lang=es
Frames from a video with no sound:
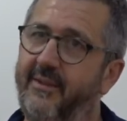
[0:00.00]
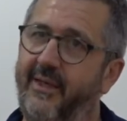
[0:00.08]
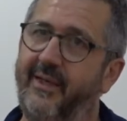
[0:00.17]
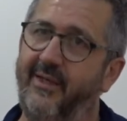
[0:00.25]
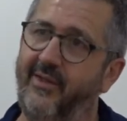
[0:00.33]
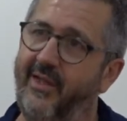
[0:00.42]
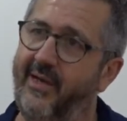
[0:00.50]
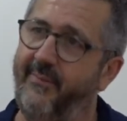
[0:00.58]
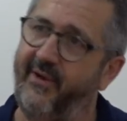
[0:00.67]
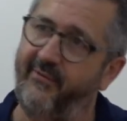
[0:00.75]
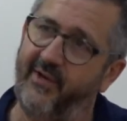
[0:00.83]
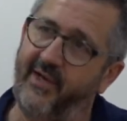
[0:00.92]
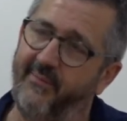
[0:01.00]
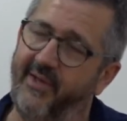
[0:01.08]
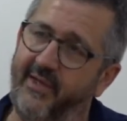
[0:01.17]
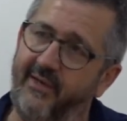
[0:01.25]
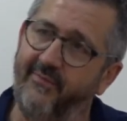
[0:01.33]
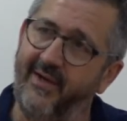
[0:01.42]
la gente de la periferia de
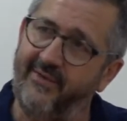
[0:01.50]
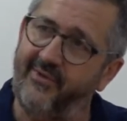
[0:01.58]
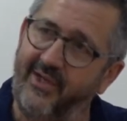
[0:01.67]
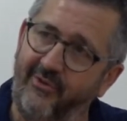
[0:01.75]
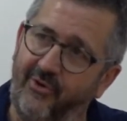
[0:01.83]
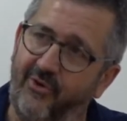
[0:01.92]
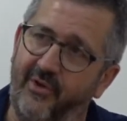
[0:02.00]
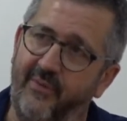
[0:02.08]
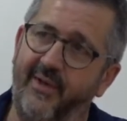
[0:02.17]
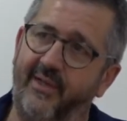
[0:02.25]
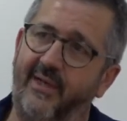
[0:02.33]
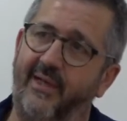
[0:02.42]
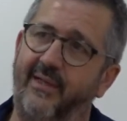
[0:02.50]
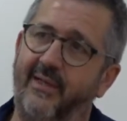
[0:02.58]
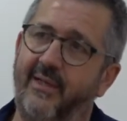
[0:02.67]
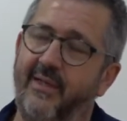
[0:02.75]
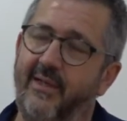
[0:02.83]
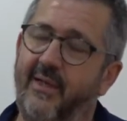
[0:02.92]
Madrid va al centro de Madrid.
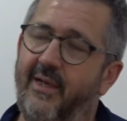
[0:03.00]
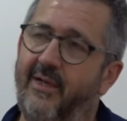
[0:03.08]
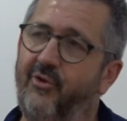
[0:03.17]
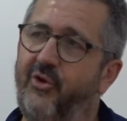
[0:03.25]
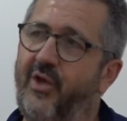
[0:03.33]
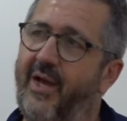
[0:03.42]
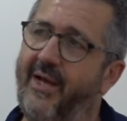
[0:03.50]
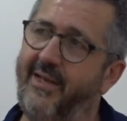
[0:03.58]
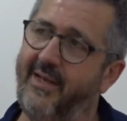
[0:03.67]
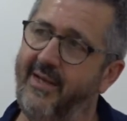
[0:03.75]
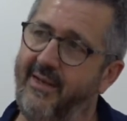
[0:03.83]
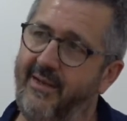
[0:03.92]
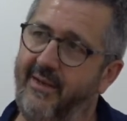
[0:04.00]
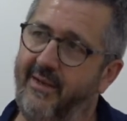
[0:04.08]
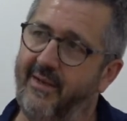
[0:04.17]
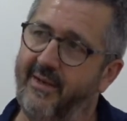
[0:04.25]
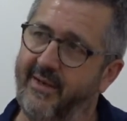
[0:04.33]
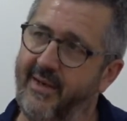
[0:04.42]
Entonces hay que
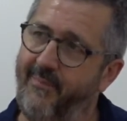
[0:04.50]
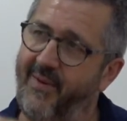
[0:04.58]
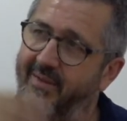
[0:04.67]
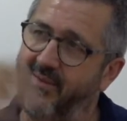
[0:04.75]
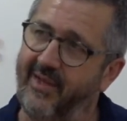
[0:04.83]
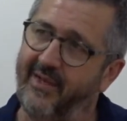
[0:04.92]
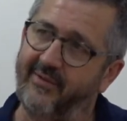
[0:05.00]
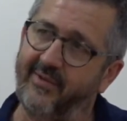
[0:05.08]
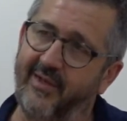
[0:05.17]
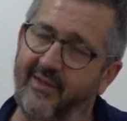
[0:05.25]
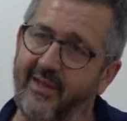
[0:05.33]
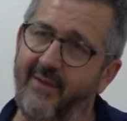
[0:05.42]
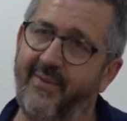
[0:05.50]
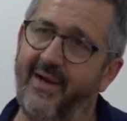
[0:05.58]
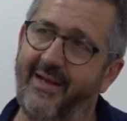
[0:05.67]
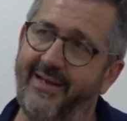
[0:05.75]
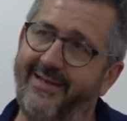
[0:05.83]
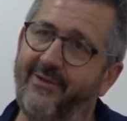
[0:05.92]
replantearse el
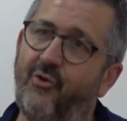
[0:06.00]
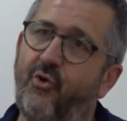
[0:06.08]
tema, es